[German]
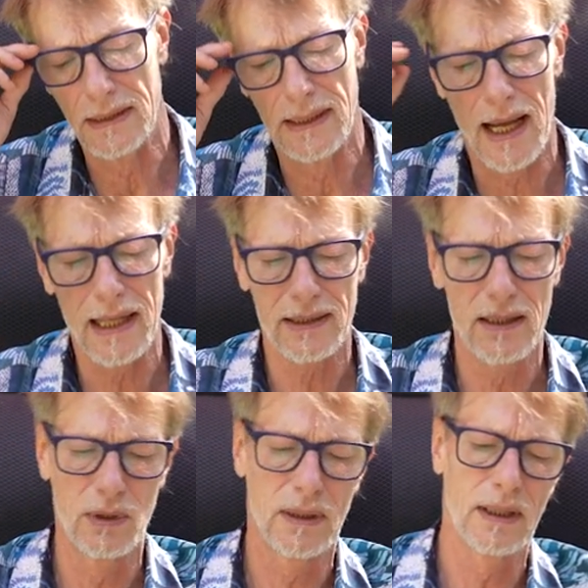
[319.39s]
nach
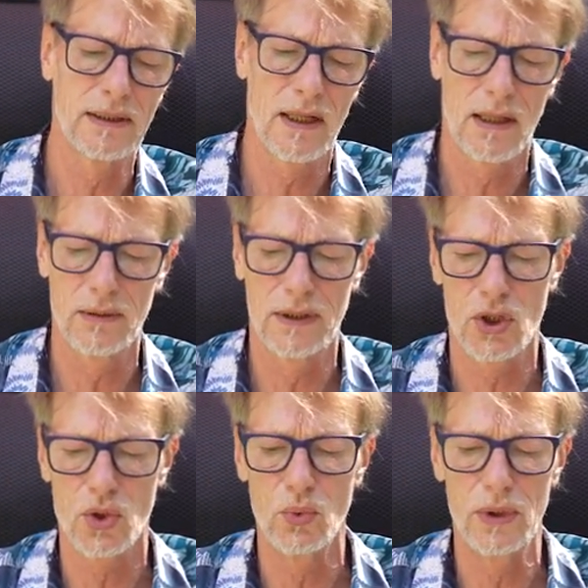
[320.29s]
der Bekanntgabe
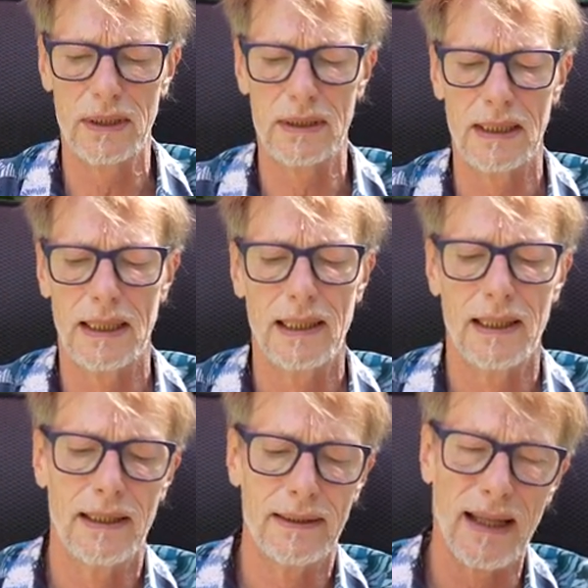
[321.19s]
der Studien
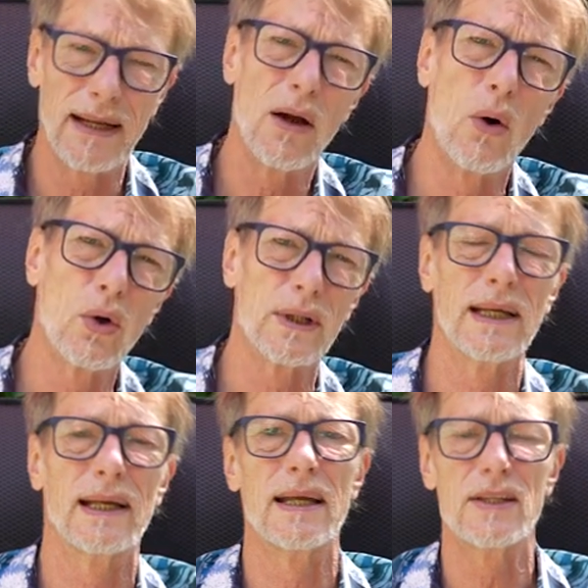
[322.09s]
dann auch
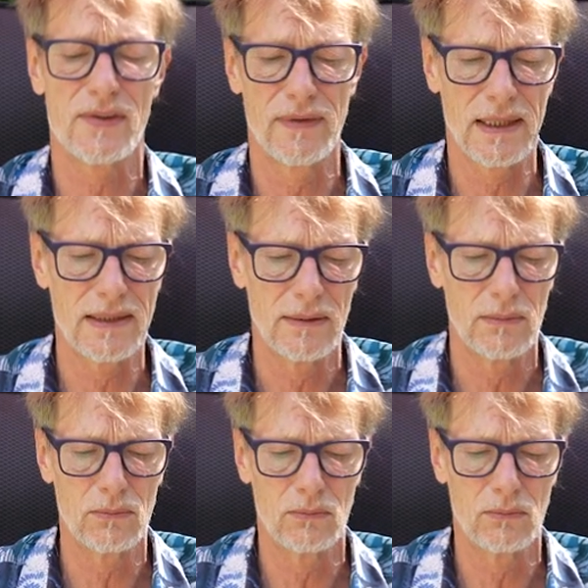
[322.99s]
den Grenzwert